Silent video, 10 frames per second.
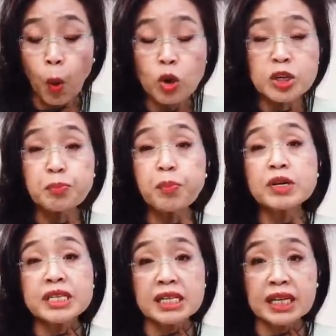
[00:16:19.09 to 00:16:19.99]

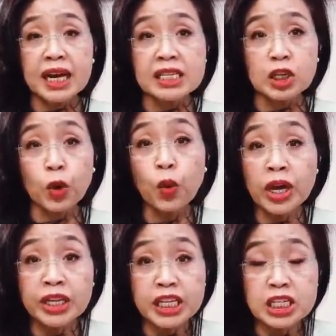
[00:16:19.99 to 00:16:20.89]
50%까지
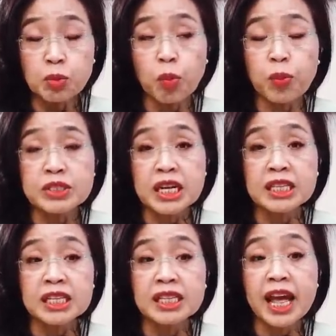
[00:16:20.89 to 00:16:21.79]
교회는
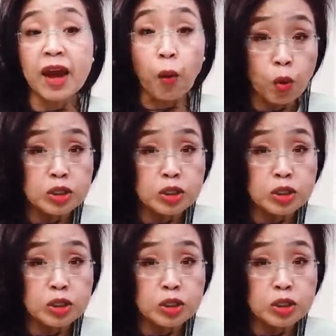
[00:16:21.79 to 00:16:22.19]
25%인데